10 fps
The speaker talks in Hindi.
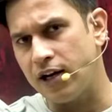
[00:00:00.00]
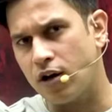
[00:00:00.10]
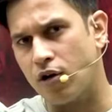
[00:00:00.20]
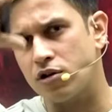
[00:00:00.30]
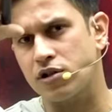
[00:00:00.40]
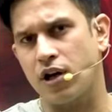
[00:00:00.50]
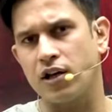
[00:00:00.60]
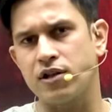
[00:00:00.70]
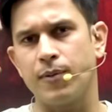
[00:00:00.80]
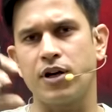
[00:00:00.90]
रेड क्रॉस का
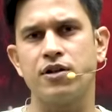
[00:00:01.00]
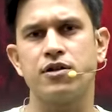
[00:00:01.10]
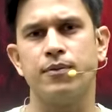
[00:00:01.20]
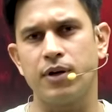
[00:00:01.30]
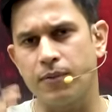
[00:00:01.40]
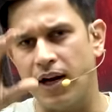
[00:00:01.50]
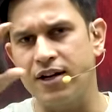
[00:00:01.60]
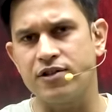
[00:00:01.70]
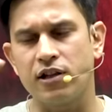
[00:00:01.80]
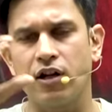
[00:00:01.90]
सा बटन मतलब
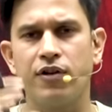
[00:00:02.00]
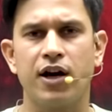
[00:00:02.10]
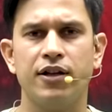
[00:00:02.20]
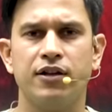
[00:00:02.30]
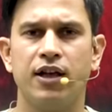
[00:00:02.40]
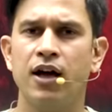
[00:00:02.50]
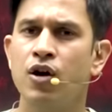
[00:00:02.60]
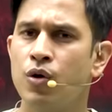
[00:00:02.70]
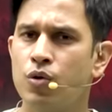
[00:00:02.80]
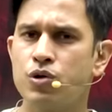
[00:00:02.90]
लाइट चलता हुआ दिखाई देता है
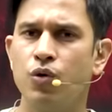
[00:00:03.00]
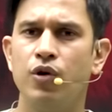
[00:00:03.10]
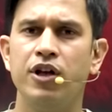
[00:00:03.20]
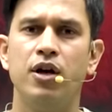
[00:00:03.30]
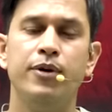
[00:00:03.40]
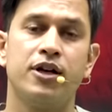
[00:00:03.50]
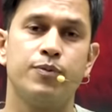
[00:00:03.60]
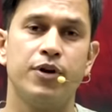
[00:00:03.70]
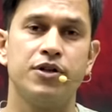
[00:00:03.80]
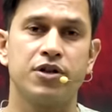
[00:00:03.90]
कुछ लोगों ने ये भी
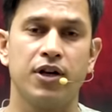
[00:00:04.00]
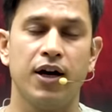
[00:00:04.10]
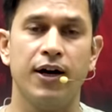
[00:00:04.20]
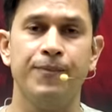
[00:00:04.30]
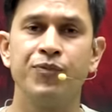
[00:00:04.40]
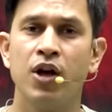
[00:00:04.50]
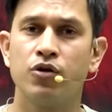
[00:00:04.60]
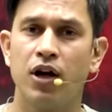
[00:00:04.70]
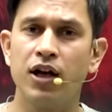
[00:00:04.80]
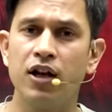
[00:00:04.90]
एक्सपीरियंस किया है
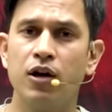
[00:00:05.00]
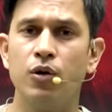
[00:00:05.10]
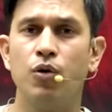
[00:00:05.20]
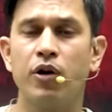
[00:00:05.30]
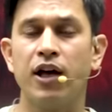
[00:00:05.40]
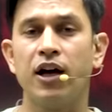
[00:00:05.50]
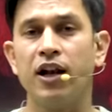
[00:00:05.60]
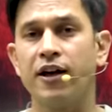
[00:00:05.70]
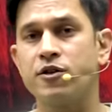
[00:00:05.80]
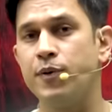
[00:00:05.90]
तो अलग अलग लोगों के अलग
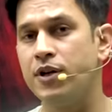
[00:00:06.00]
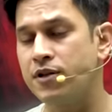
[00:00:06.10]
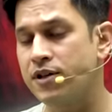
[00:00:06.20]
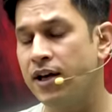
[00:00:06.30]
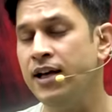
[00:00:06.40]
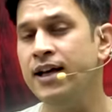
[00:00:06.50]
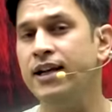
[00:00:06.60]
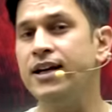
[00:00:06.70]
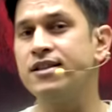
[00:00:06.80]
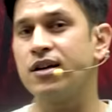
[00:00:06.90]
अलग एक्सपीरियंस है
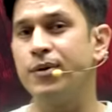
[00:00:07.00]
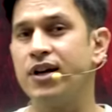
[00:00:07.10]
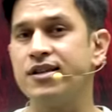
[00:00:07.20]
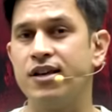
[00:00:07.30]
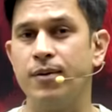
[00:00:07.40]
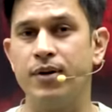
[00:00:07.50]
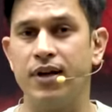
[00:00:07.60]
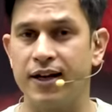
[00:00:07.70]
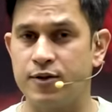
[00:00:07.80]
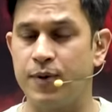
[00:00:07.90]
लेकिन सभी का सेम
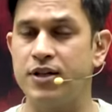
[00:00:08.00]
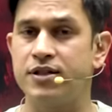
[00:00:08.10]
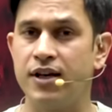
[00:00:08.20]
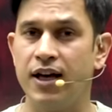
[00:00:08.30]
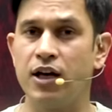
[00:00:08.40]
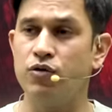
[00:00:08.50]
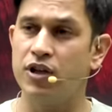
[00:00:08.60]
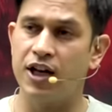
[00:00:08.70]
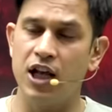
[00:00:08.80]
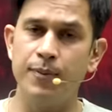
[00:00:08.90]
एक्सपीरियंस ये है कि
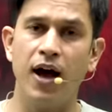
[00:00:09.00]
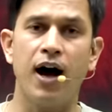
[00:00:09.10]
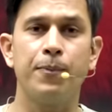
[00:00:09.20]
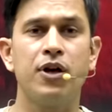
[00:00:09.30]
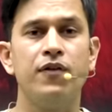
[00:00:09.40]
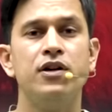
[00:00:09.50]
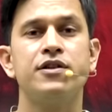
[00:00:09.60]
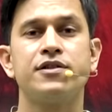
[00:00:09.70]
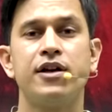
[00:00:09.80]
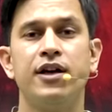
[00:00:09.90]
दिखने में आपके वर्ल्ड
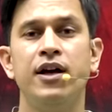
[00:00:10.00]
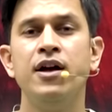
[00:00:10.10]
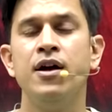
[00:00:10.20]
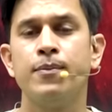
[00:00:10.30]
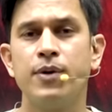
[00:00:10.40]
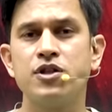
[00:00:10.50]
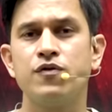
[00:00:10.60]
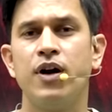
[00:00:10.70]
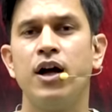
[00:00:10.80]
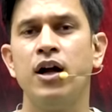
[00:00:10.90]
जैसा ही है बस
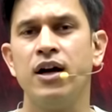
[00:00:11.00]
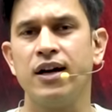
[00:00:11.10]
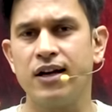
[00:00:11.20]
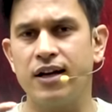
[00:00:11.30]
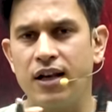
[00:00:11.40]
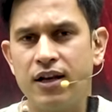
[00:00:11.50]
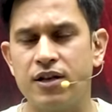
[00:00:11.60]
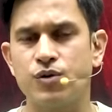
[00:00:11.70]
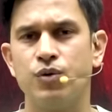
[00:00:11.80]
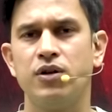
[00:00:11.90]
वहाँ
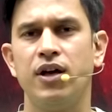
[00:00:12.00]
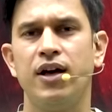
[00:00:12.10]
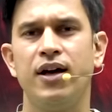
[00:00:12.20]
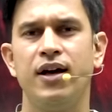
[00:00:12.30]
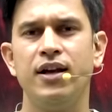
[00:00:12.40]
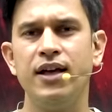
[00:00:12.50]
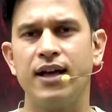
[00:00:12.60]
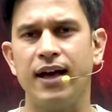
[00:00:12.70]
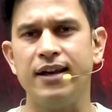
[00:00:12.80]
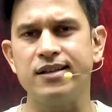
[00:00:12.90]
डलनेस होती है है ना
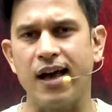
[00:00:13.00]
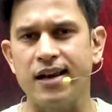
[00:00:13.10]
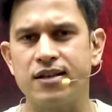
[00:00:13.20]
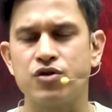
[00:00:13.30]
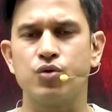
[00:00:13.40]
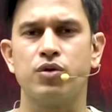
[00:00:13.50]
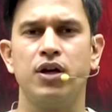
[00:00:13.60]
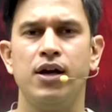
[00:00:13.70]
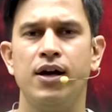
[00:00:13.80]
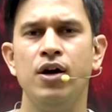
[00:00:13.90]
एक एरी साइलेंस होती
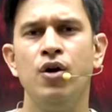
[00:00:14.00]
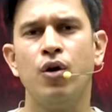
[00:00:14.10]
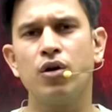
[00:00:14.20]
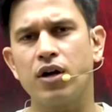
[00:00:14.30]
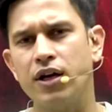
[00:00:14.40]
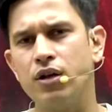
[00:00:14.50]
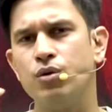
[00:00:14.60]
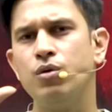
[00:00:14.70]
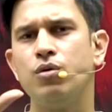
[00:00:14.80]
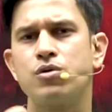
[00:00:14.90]
है और कहीं
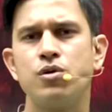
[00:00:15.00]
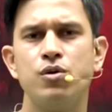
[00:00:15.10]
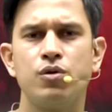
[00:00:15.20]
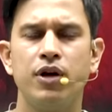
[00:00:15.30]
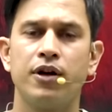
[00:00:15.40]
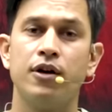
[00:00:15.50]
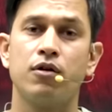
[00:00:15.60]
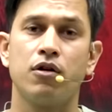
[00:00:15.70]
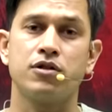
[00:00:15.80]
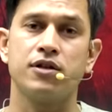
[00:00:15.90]
दूर कुछ लोगों को एक रेड
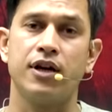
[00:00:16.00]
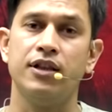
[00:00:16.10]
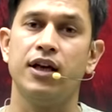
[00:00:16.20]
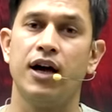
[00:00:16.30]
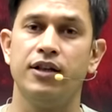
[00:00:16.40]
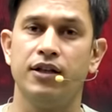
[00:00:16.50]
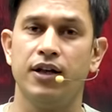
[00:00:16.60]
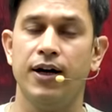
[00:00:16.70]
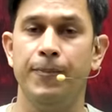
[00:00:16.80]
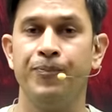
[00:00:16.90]
क्रॉस का साइन दिखाई
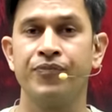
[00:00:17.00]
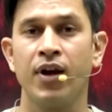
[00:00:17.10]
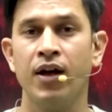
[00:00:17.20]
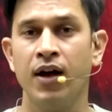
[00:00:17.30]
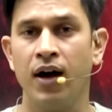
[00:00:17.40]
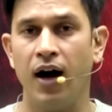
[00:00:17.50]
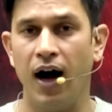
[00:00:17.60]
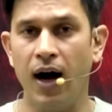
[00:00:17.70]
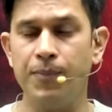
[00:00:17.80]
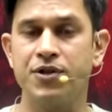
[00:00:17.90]
देता है
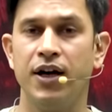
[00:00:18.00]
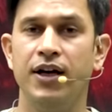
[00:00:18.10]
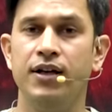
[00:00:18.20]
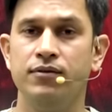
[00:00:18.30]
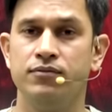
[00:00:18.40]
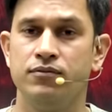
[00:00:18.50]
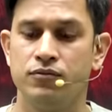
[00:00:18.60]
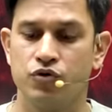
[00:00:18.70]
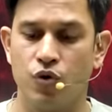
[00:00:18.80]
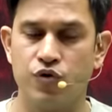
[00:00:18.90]
आप चाहें
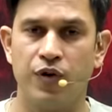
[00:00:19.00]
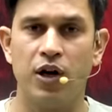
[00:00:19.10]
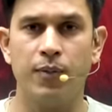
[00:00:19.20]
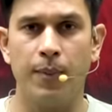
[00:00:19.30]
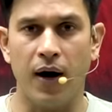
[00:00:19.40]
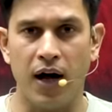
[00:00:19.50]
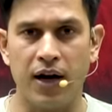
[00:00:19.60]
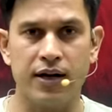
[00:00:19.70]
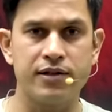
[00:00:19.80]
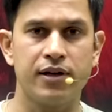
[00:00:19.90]
उस वर्ल्ड में बाहर
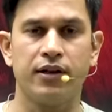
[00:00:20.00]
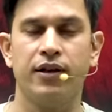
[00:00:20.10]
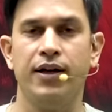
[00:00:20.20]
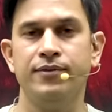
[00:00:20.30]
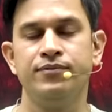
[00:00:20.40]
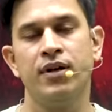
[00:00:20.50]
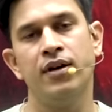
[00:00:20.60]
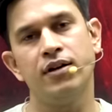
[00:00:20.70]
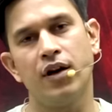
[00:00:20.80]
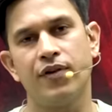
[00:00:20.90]
निकल सकते हैं
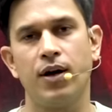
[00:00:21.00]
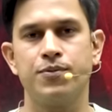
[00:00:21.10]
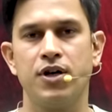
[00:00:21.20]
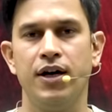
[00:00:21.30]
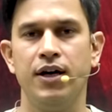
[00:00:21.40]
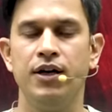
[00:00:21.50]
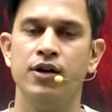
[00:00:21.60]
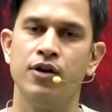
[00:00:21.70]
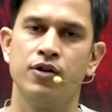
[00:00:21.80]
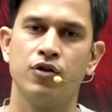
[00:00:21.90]
या फिर आप चाहें
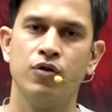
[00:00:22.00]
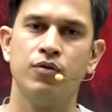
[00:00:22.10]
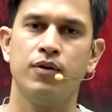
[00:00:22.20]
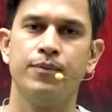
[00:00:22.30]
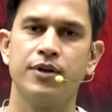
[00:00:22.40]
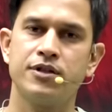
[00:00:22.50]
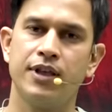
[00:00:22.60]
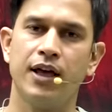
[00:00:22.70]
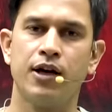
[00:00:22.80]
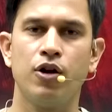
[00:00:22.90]
तो बस
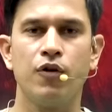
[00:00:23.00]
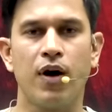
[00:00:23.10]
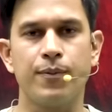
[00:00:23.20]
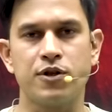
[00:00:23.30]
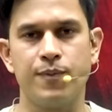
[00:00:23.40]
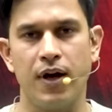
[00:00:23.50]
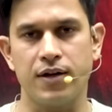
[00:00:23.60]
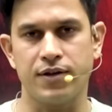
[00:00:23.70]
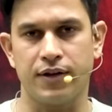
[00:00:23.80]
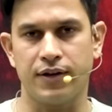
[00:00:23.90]
देख और वापस भी आ
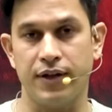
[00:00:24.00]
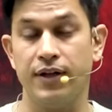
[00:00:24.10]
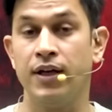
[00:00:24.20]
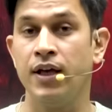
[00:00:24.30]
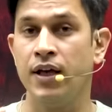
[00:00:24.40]
सकते हैं